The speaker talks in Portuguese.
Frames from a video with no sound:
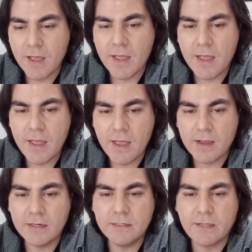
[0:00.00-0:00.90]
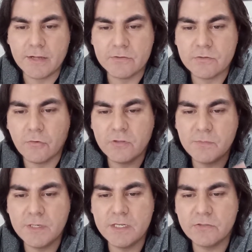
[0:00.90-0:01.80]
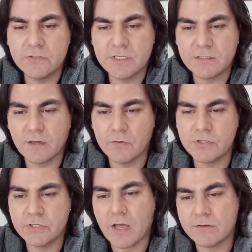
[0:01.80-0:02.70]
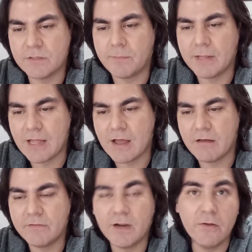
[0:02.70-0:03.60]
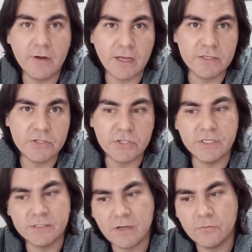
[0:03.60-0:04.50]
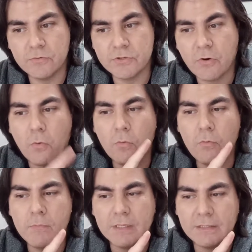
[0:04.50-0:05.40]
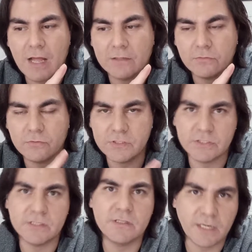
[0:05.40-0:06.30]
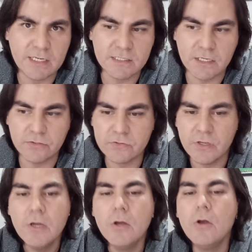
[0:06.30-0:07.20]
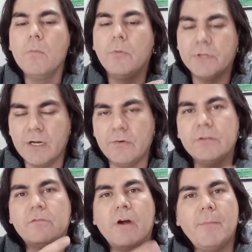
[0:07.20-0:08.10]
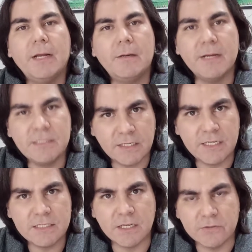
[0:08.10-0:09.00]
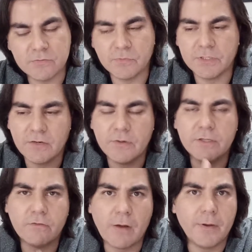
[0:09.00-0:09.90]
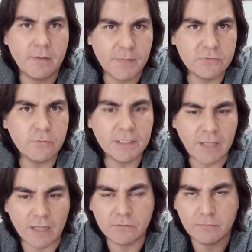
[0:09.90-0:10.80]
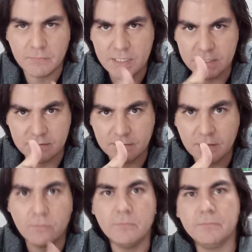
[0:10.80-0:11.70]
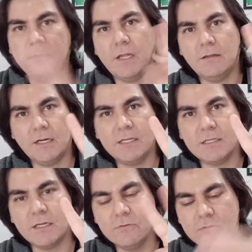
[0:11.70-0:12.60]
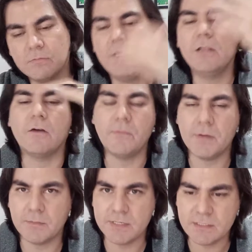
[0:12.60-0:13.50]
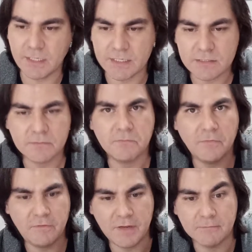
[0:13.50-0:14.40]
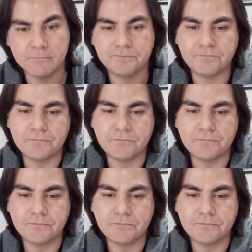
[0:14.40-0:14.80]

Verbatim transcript: É, critérios. Os ministros extraordinários da palavra, Eucaristia, Saúde, com um mandato, ou seja, três anos, poderão renovar para mais três anos, poderão renovar para mais um mandato. Beleza. Então, tem três anos, renova para mais três. Fim.